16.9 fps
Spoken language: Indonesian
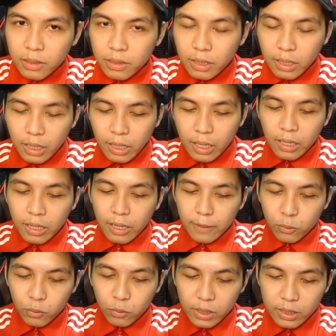setelah
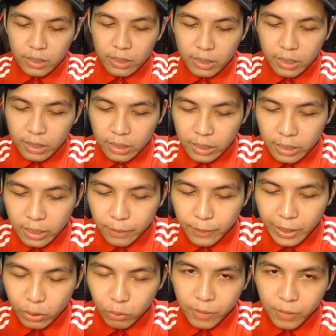kamu isi ketiga
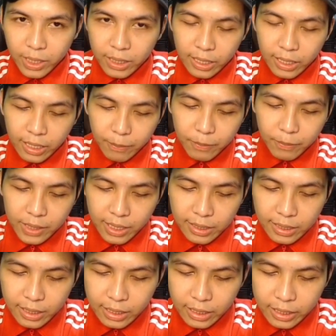maklumat yang
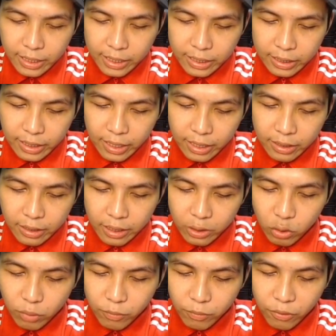aplikasi ini inginkan
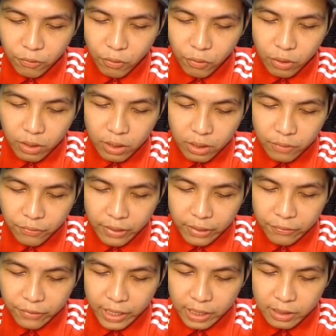yaitu nomor phone,
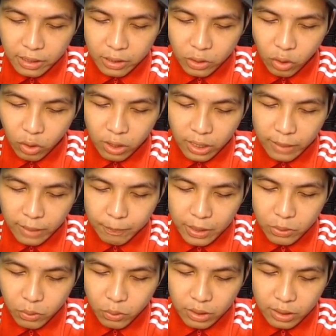verification code dengan
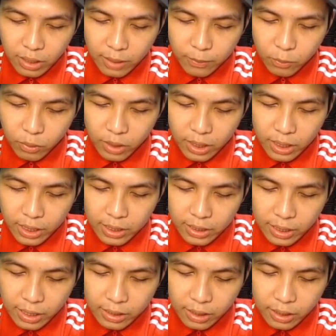password kamu
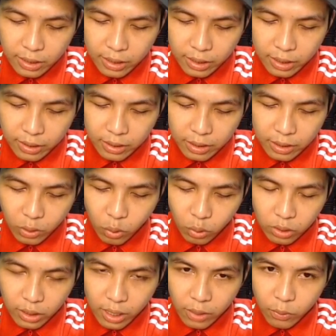klik saja yang
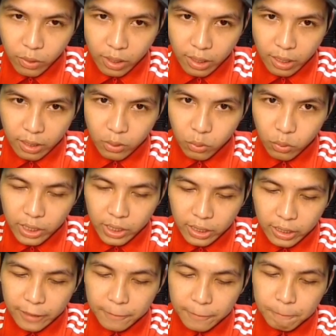kotak warna
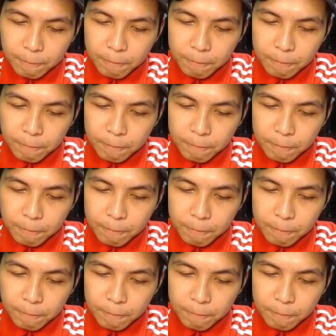kuning nih